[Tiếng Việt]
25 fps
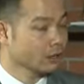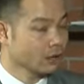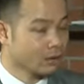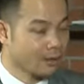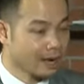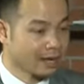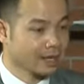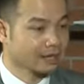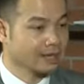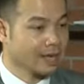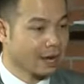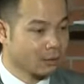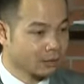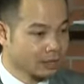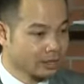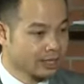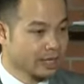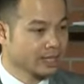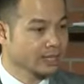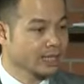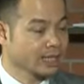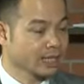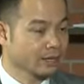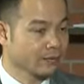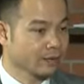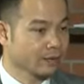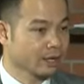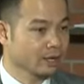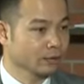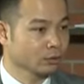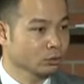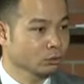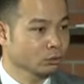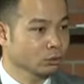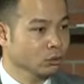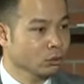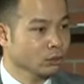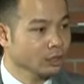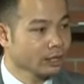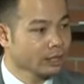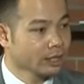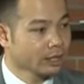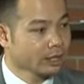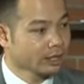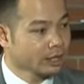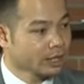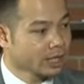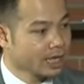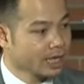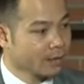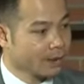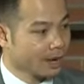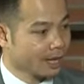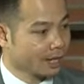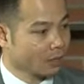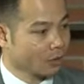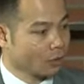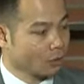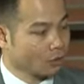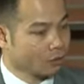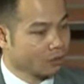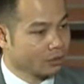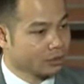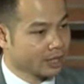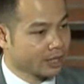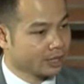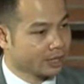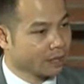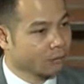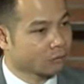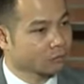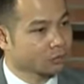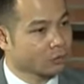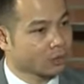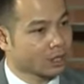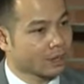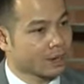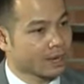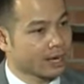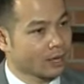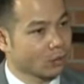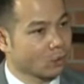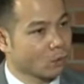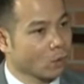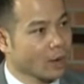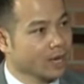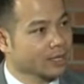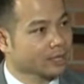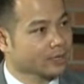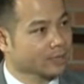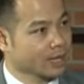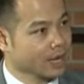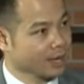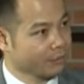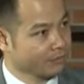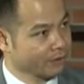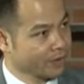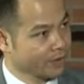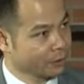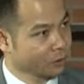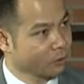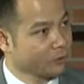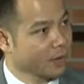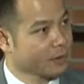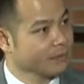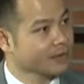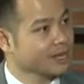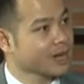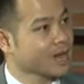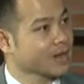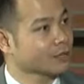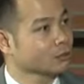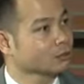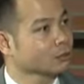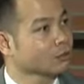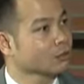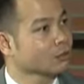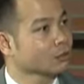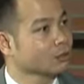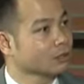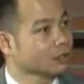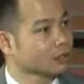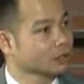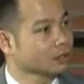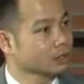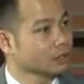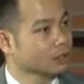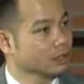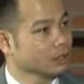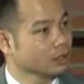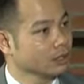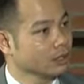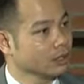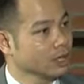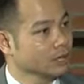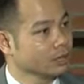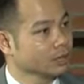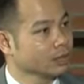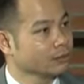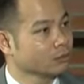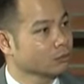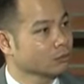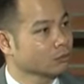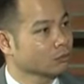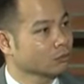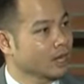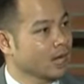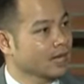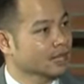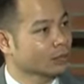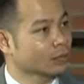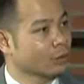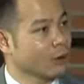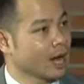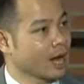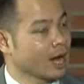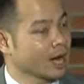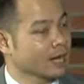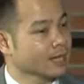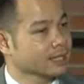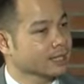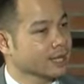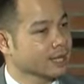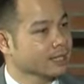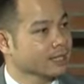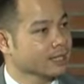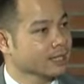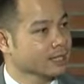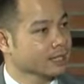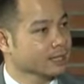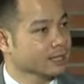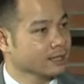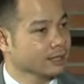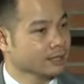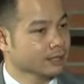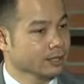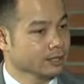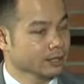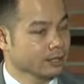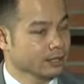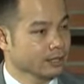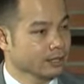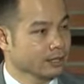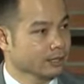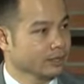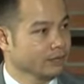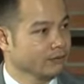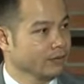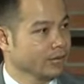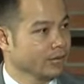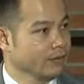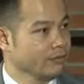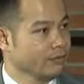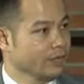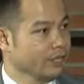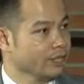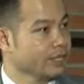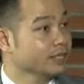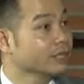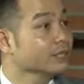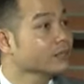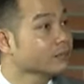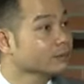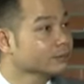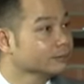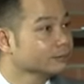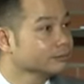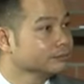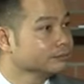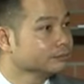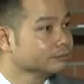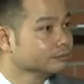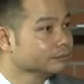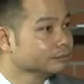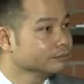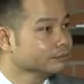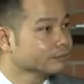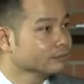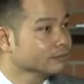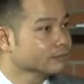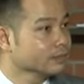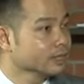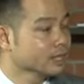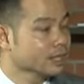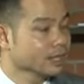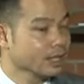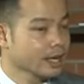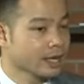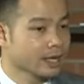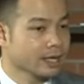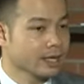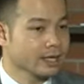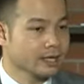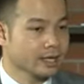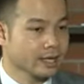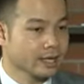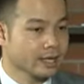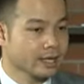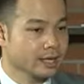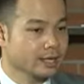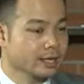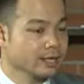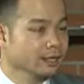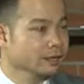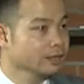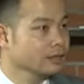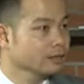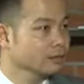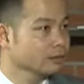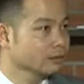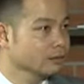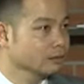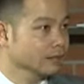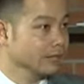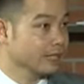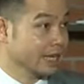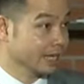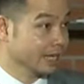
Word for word: đó các bạn ấy tạo ra giá trị, và chúng tôi khi các bạn ấy có thành công rồi, các bạn lại quay trở lại về giúp Havina chúng tôi để tiếp tục lan tỏa cái giá trị về tri thức, những cái kiến thức, cái